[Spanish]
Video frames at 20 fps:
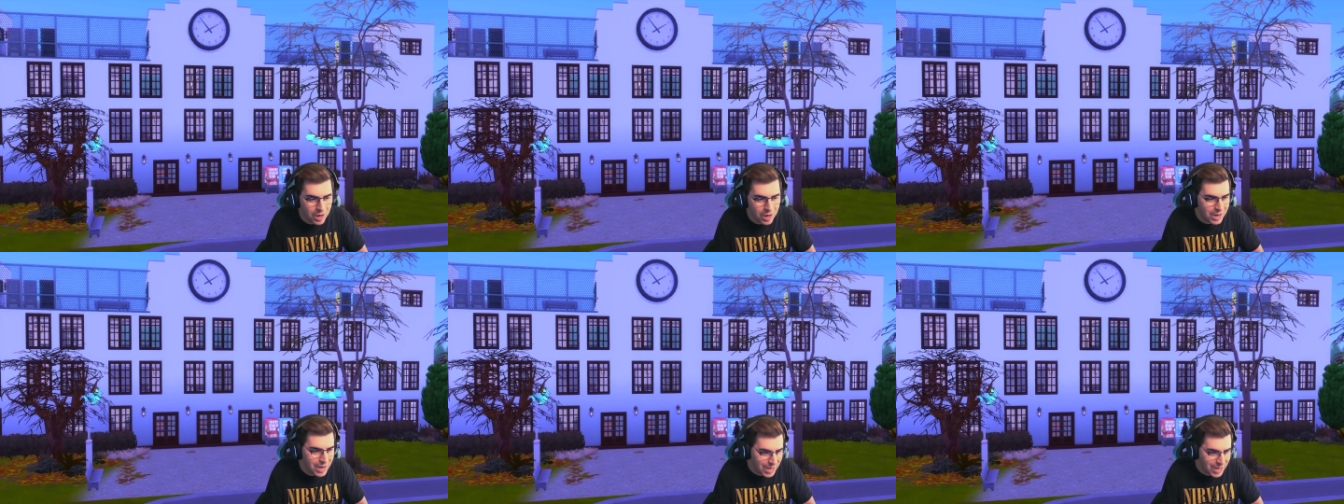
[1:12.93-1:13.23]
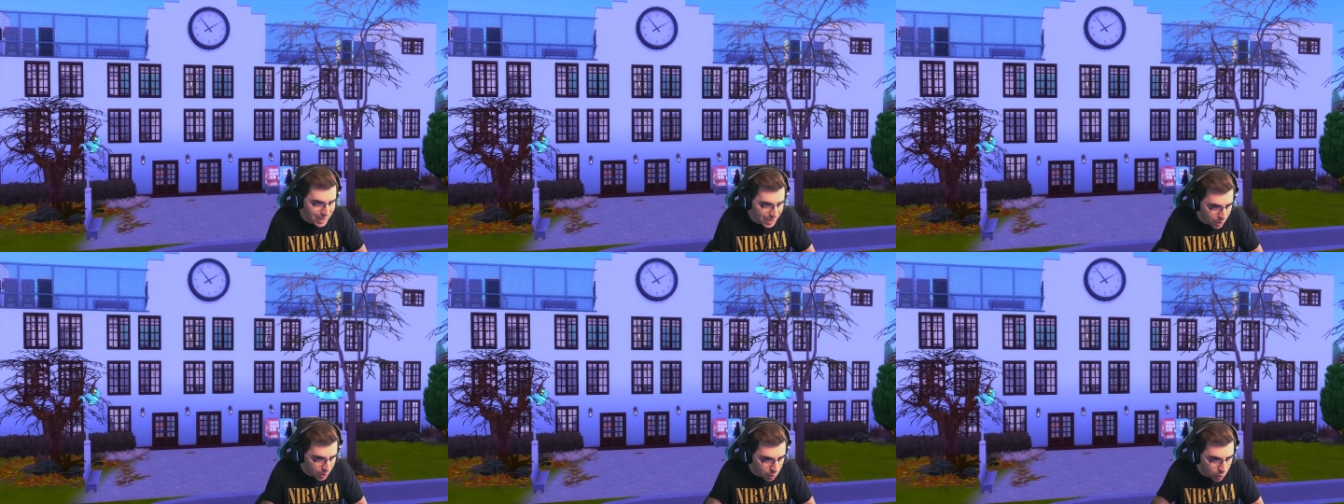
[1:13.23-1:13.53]

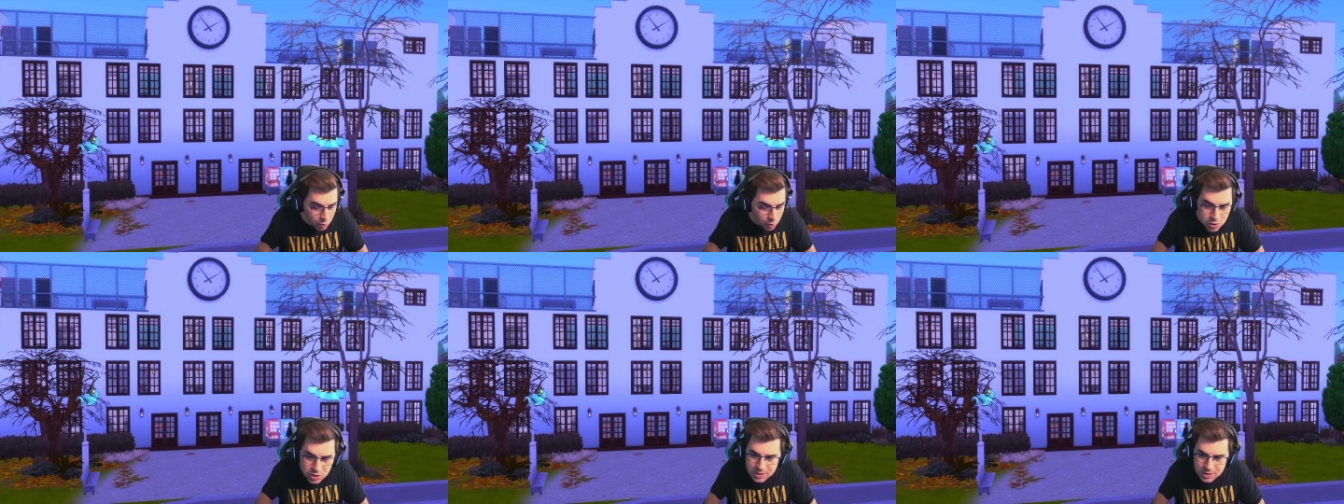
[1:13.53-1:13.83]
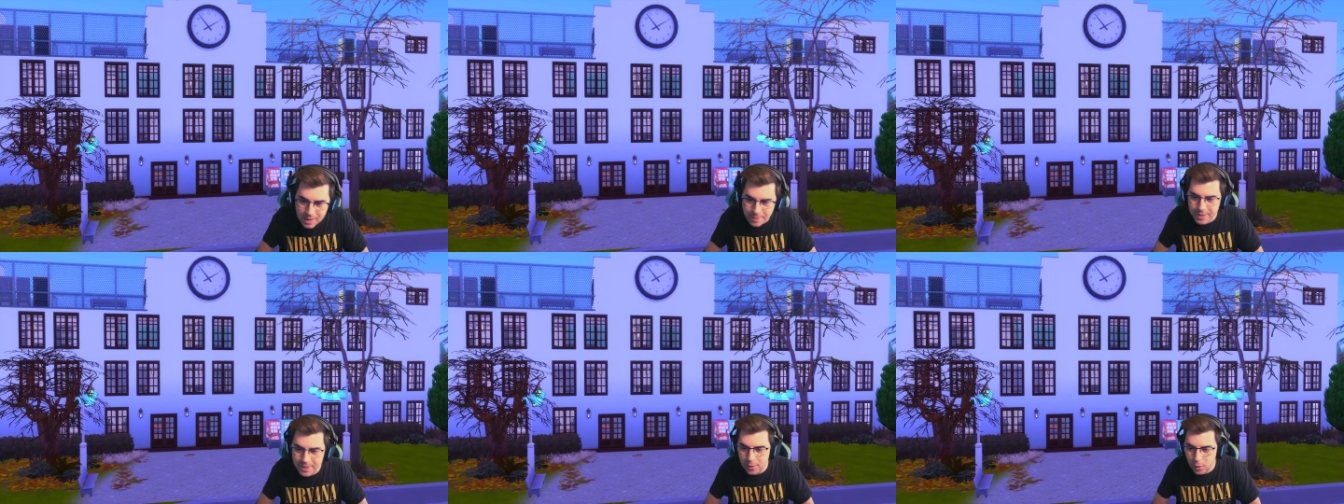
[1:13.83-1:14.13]

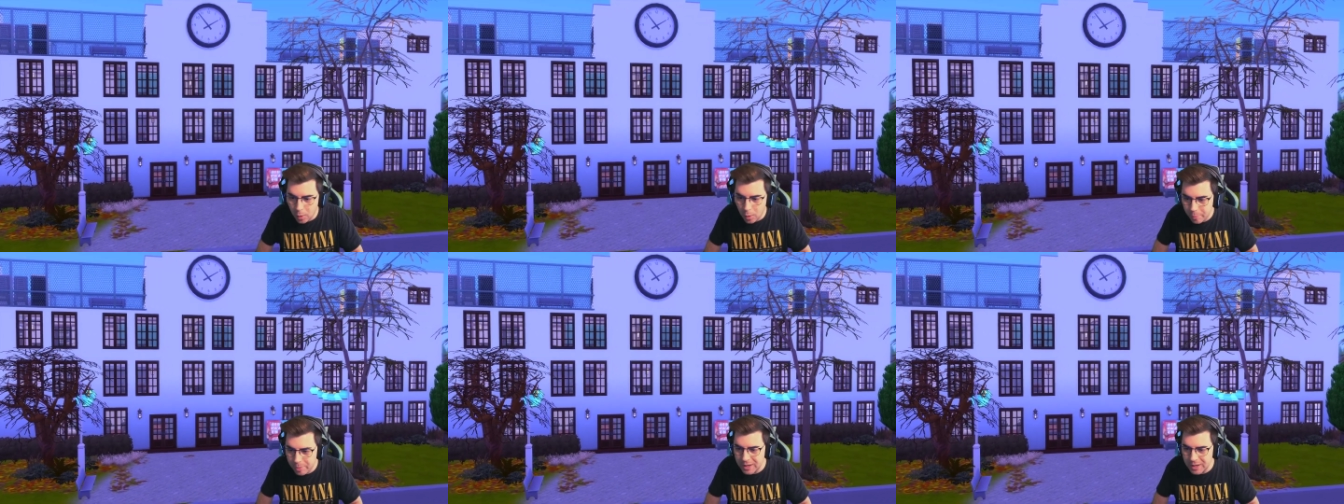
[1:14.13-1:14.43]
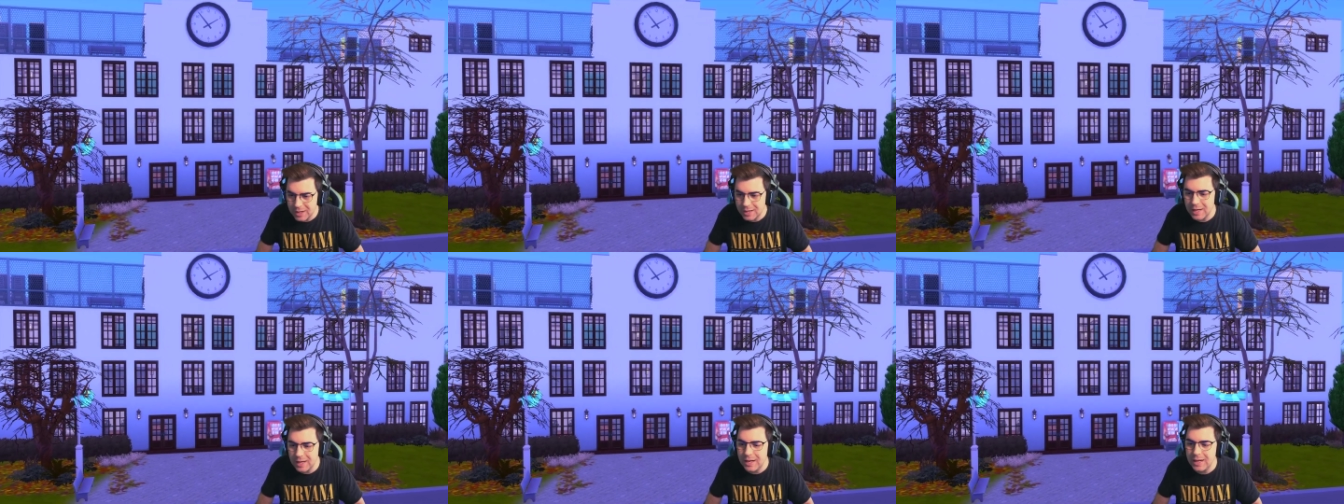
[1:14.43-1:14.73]
lejos de
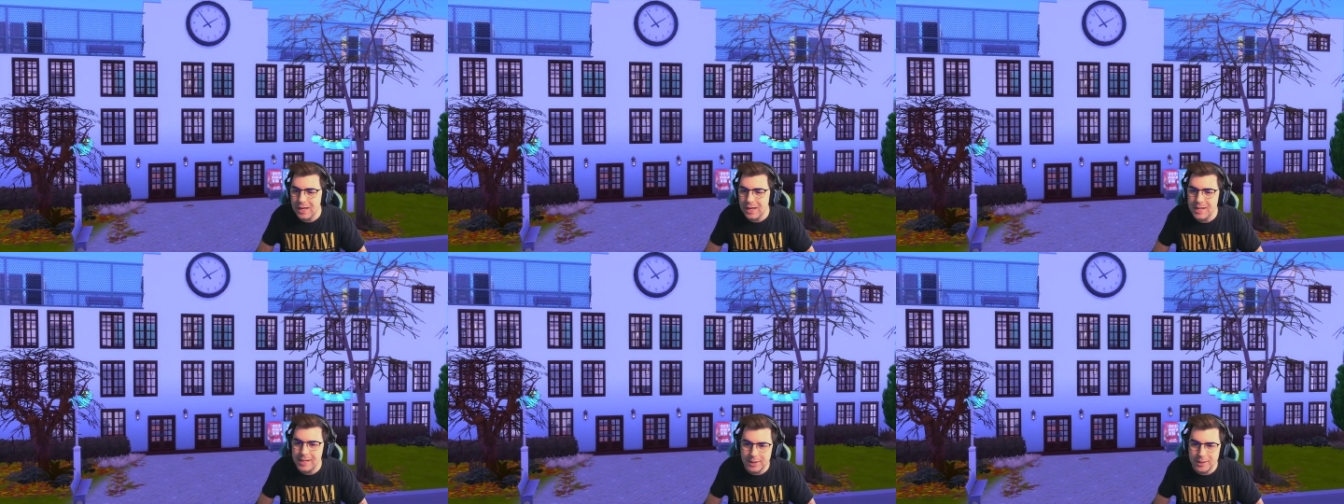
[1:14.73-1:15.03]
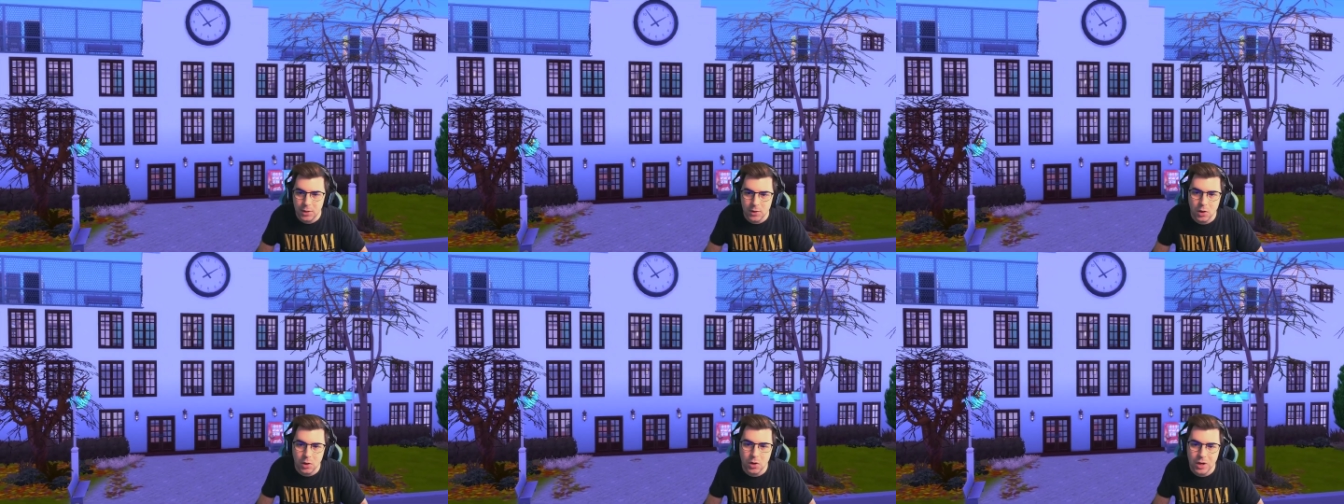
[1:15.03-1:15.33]
Copperdale y de
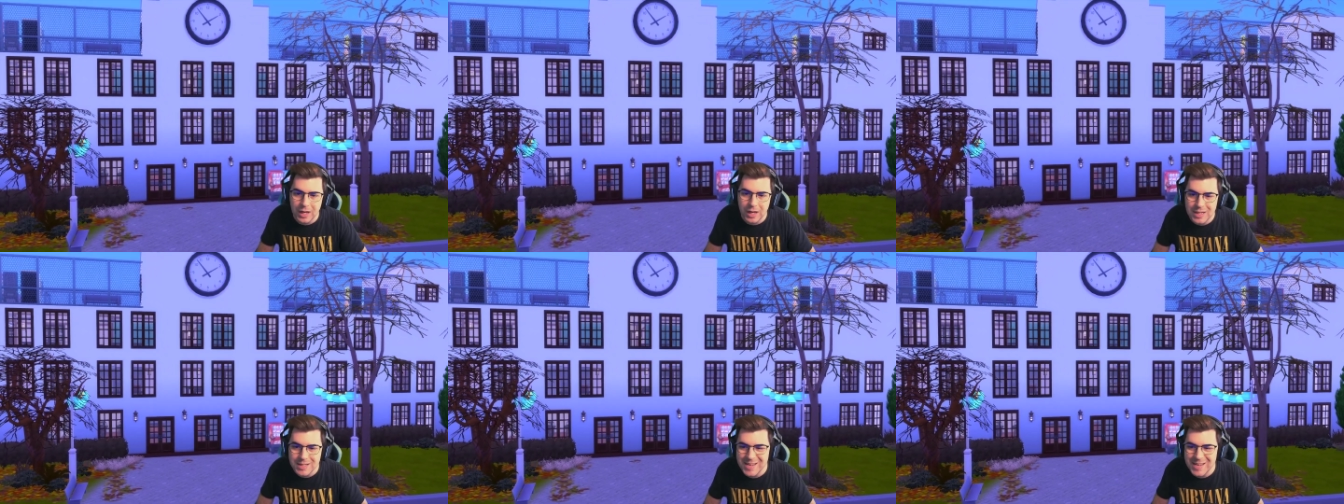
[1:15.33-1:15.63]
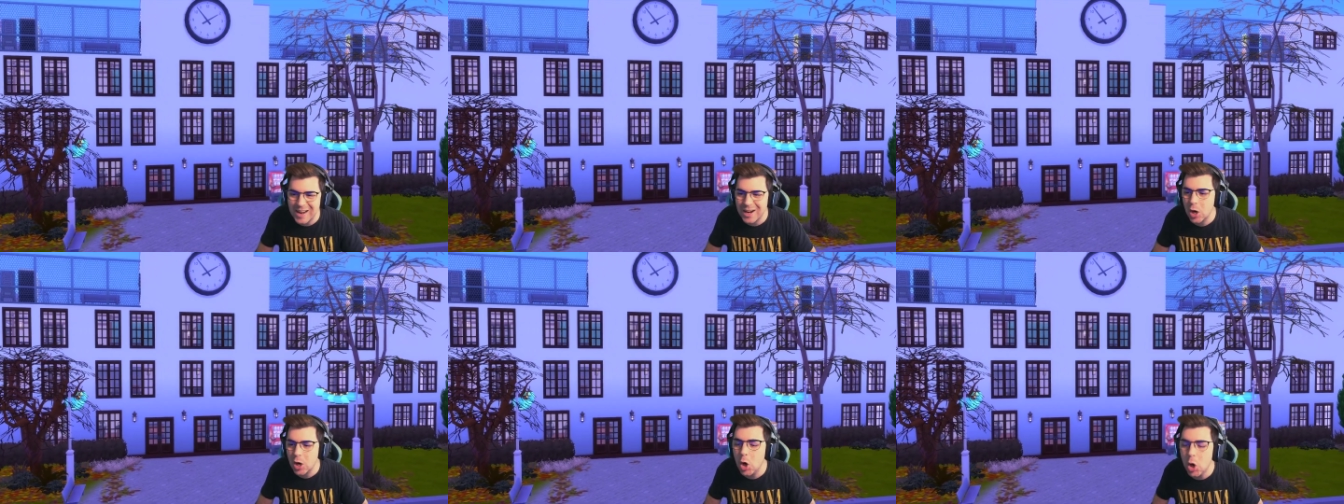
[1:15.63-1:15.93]
todo lo que
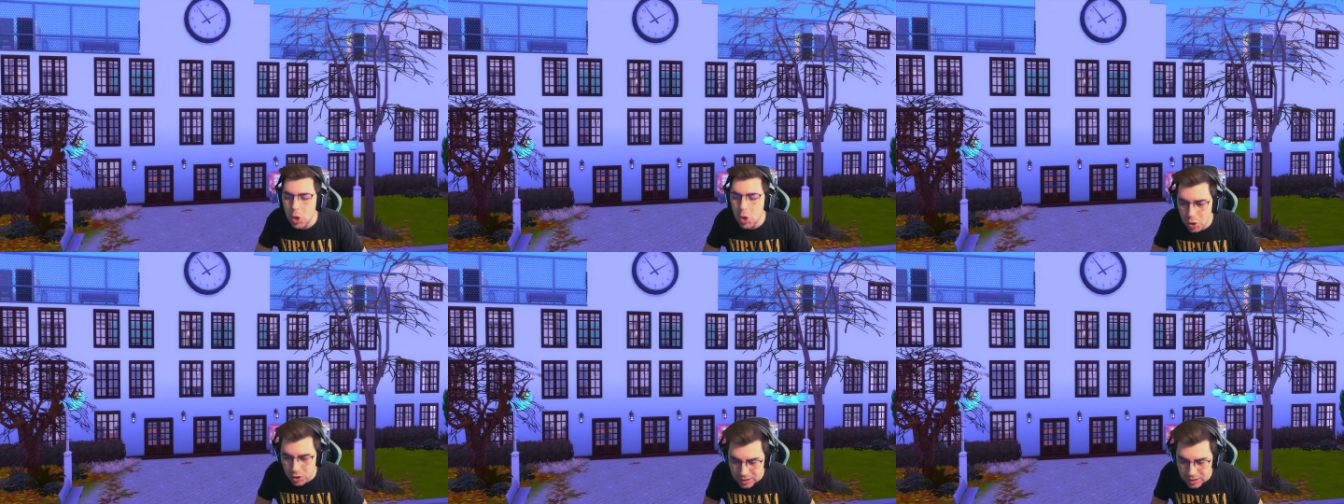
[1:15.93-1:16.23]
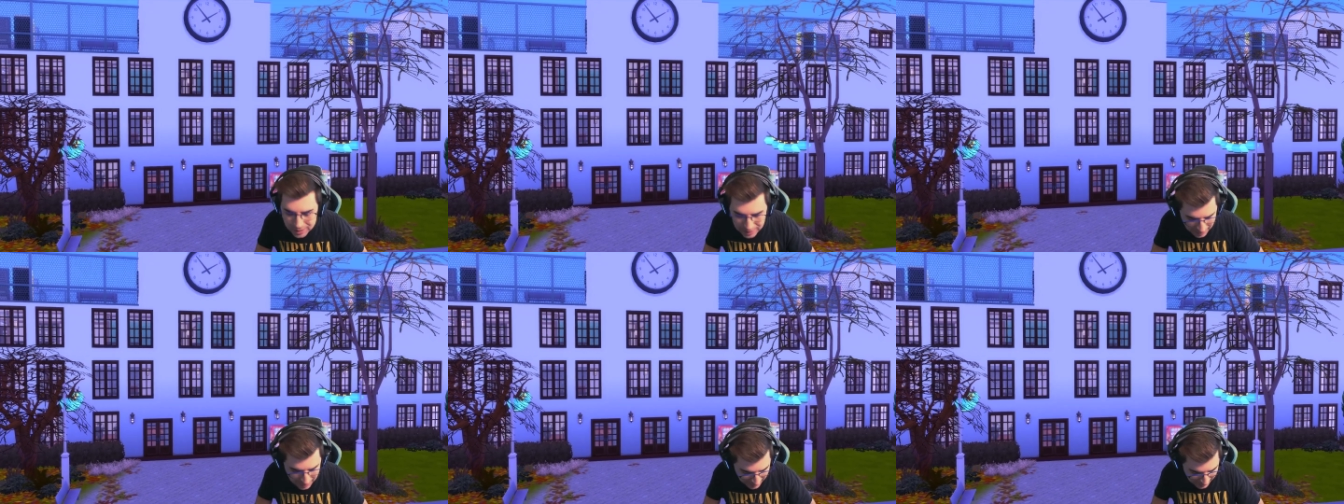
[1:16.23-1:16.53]
ella
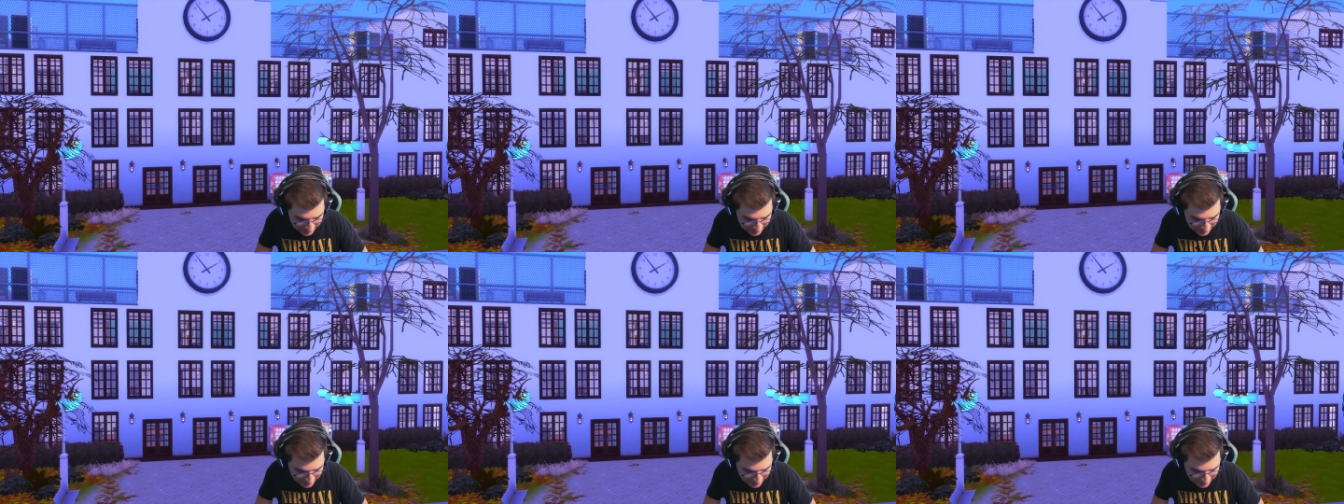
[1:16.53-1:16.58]
conocía